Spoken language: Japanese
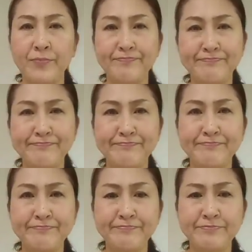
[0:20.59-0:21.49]

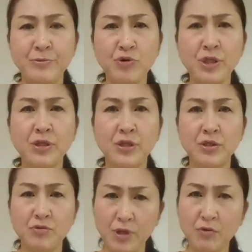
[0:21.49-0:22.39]
うーんどうしちゃったんで
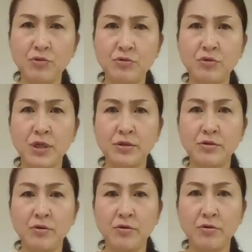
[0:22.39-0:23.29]
しょうねこの9月
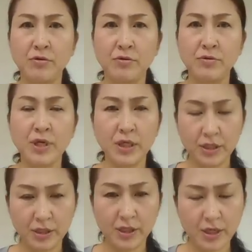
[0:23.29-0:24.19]
の天
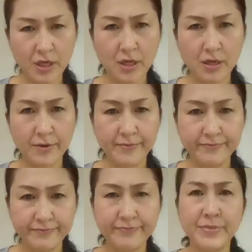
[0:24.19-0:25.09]
気ってね。
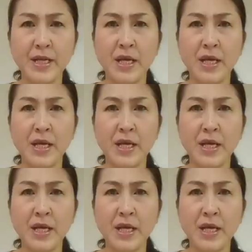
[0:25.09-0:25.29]
うん